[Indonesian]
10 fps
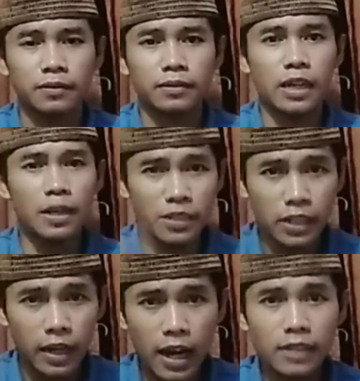Dan
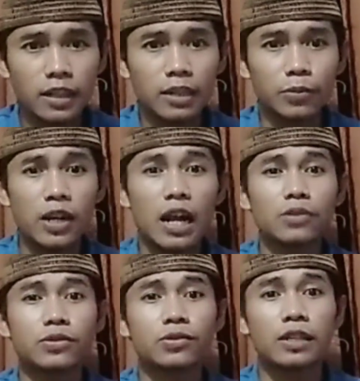masyarakatnya kemudian
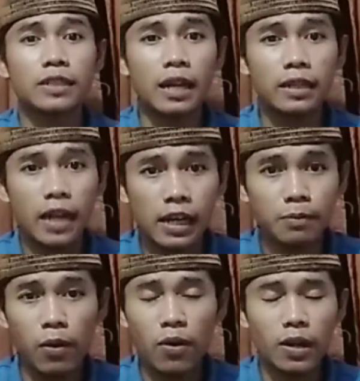harus juga sadar
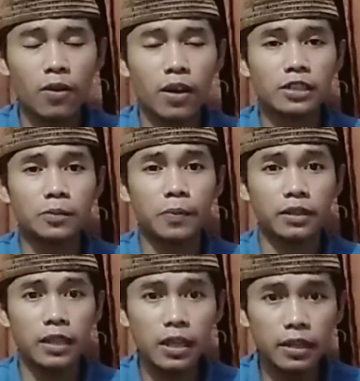bahwa orang-orang
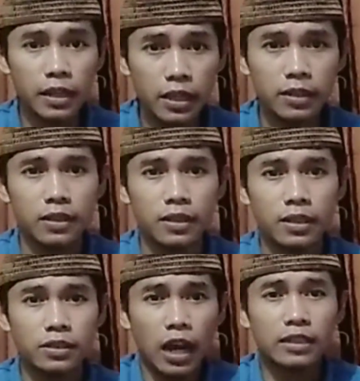seperti ini
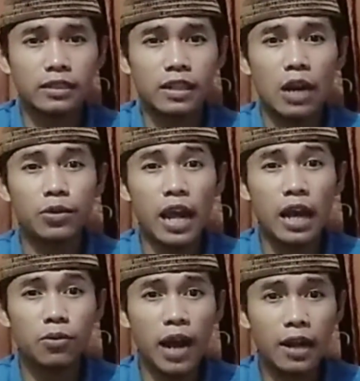jangan terlalu
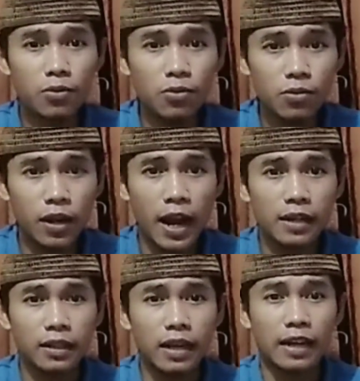
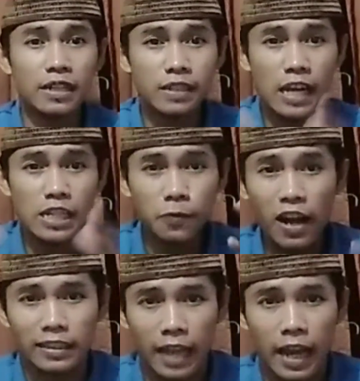diagung-agungkan karena jelas
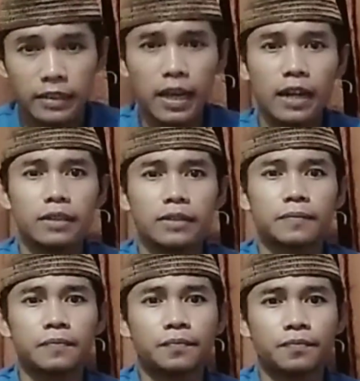faktanya.
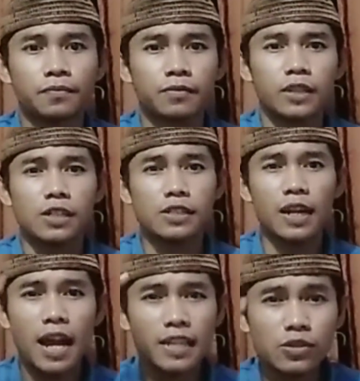
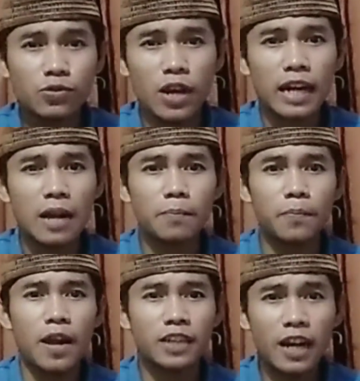Kesalahannya sudah
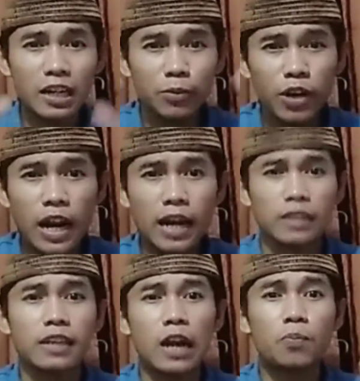nampak, jangan kemudian
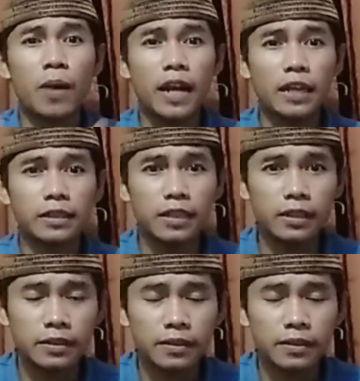Anda terlalu fanatik.